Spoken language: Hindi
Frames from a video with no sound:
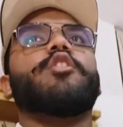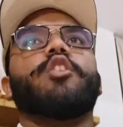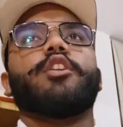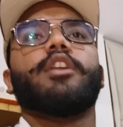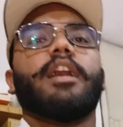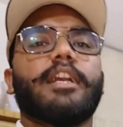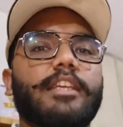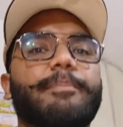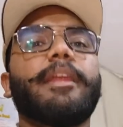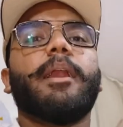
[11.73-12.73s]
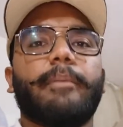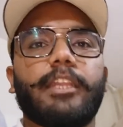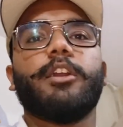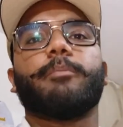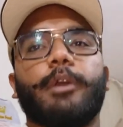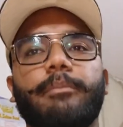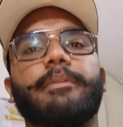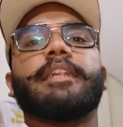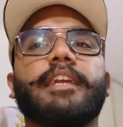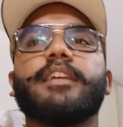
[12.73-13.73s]
और आगे फिर हमारी
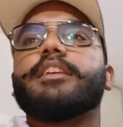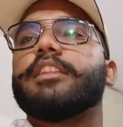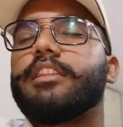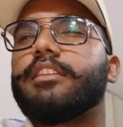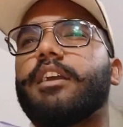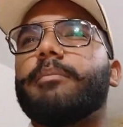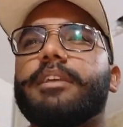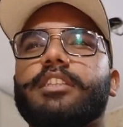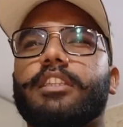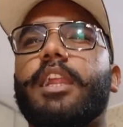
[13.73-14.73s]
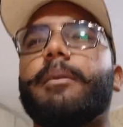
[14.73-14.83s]
अपॉइंटमेंट है कि कब है सत्रह